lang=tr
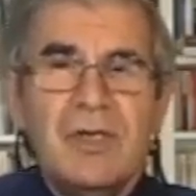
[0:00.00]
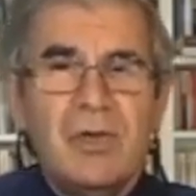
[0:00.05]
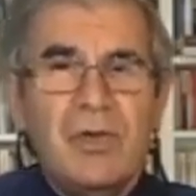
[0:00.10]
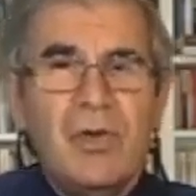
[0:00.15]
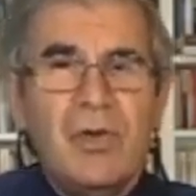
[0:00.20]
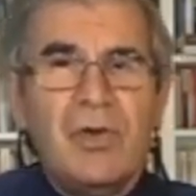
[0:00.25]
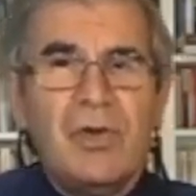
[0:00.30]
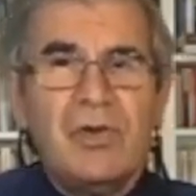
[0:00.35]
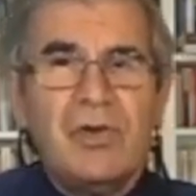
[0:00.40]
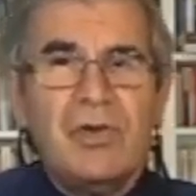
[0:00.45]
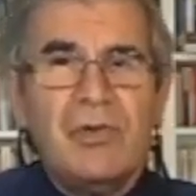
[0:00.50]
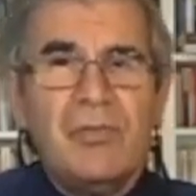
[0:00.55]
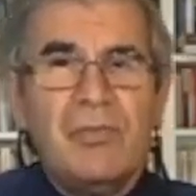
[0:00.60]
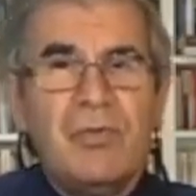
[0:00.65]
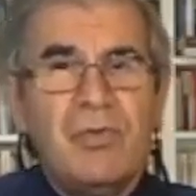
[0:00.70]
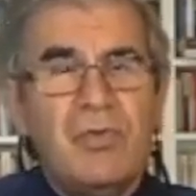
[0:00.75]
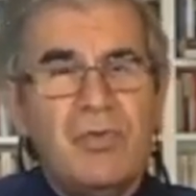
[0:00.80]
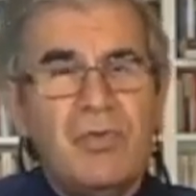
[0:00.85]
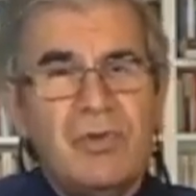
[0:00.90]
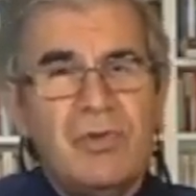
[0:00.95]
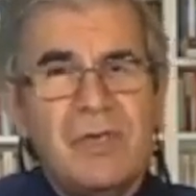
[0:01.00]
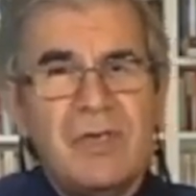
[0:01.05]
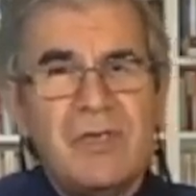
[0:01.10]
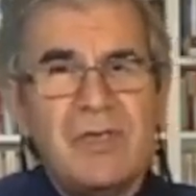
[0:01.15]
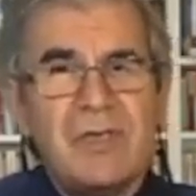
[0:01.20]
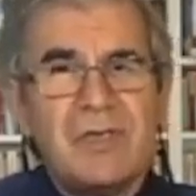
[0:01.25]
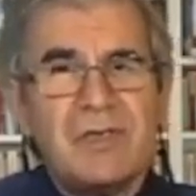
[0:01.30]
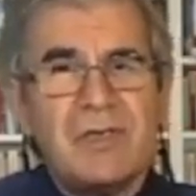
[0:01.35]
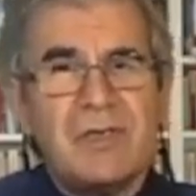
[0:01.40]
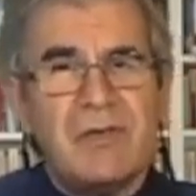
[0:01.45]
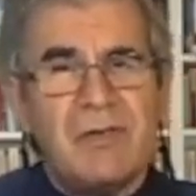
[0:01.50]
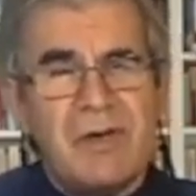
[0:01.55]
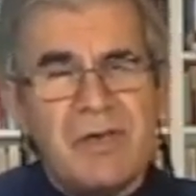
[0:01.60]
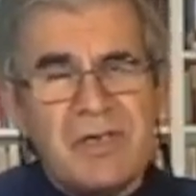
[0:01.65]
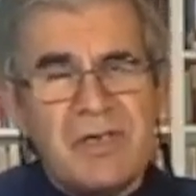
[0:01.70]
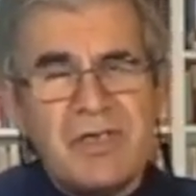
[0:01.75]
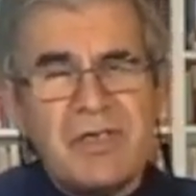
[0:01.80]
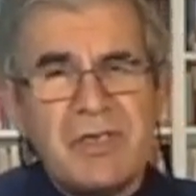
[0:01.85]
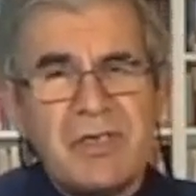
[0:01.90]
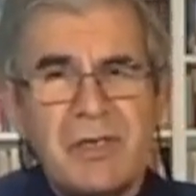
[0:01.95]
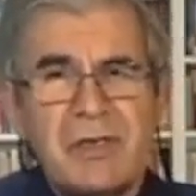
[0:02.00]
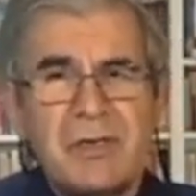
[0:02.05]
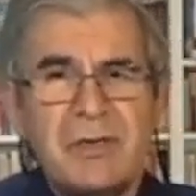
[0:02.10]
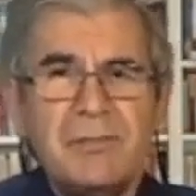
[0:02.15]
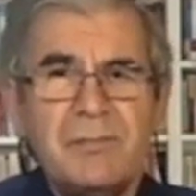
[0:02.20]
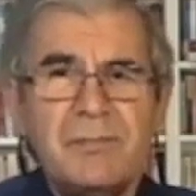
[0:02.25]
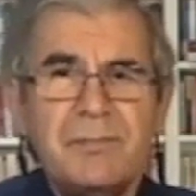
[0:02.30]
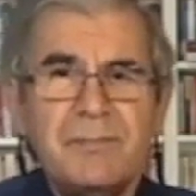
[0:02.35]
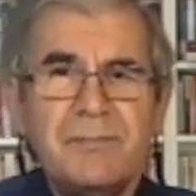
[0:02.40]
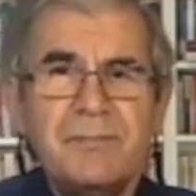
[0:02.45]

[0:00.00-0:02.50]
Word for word: Diyor ki bir ülkede savaş çıkarın,